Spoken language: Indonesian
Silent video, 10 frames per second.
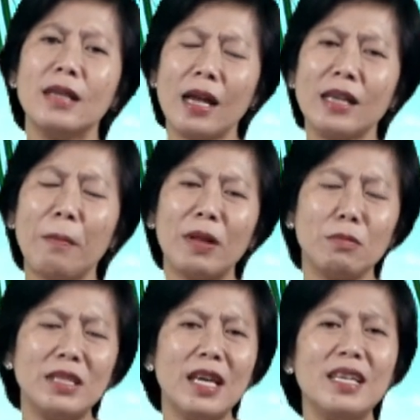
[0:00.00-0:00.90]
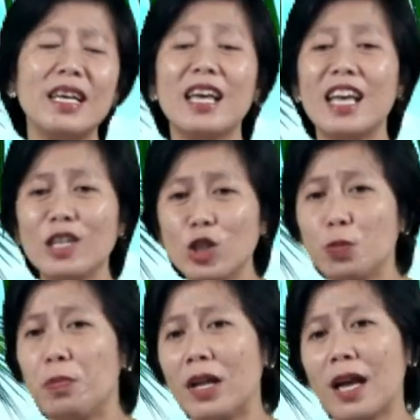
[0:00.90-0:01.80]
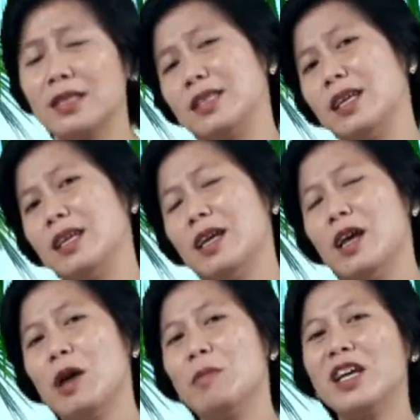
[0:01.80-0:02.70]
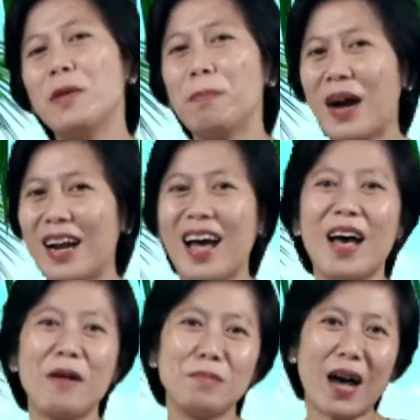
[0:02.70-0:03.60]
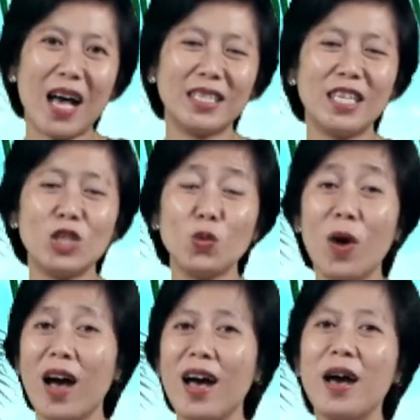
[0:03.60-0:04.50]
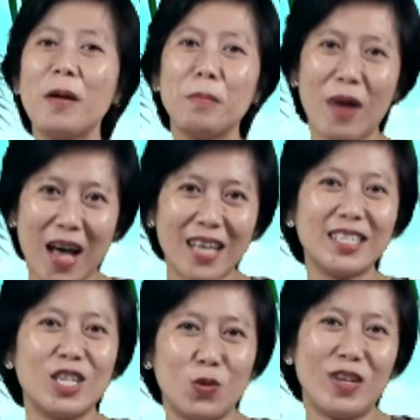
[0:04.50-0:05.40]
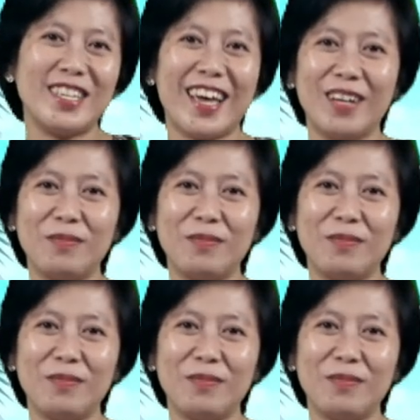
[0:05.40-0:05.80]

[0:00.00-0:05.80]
dan dapat menjadi inspirasi bagi para mahasiswa-mahasiswinya.